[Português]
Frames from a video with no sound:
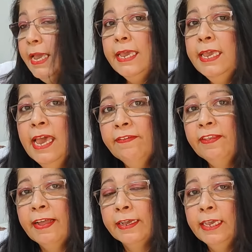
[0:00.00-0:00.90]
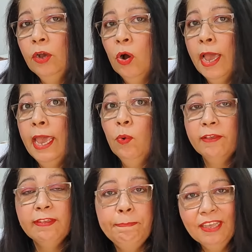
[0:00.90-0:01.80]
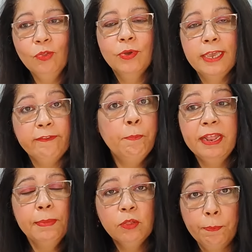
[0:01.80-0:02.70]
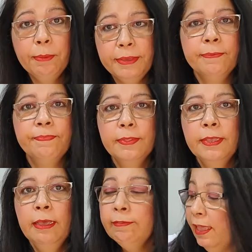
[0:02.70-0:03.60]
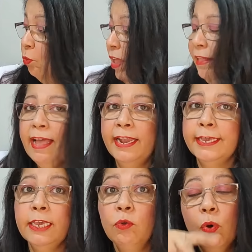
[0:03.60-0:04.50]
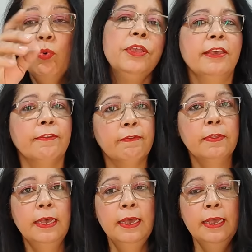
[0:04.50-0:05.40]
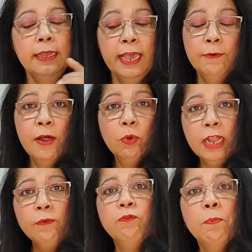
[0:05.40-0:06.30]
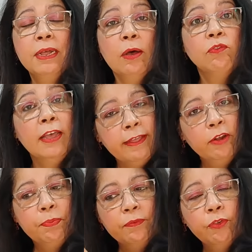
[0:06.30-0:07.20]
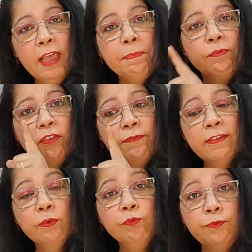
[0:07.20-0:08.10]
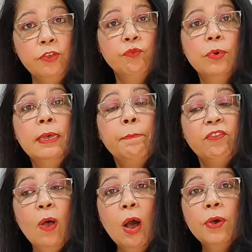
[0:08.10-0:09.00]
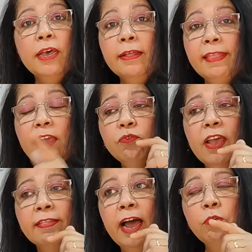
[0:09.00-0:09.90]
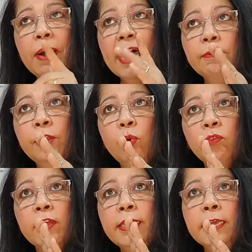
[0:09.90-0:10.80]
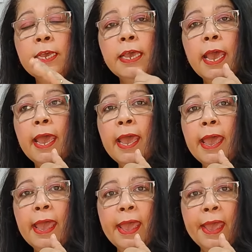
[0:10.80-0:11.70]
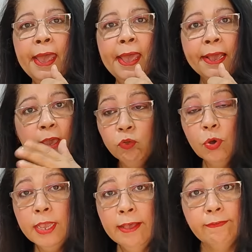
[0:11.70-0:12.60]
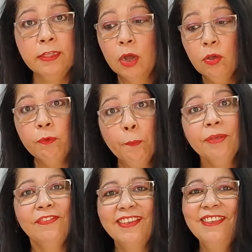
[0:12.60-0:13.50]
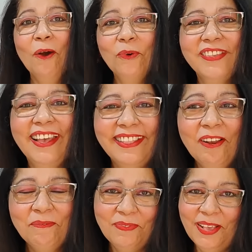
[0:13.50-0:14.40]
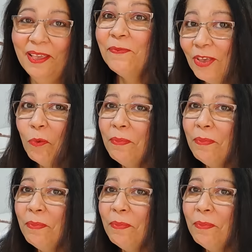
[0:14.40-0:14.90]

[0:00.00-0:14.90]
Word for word: e esse daqui, ó, é o recebido que a Sibene mandou pra mim. Tem uns retalhos aqui que eu não conheço. E ela falou, não, eu vou mandar uns retalhos pra você, pra você fazer uns vídeos. Pessoal, tem uns retalhos maravilhosos aí, é, é que eu não conheço. Então eu preciso de alguns retalhos pra fazer vídeo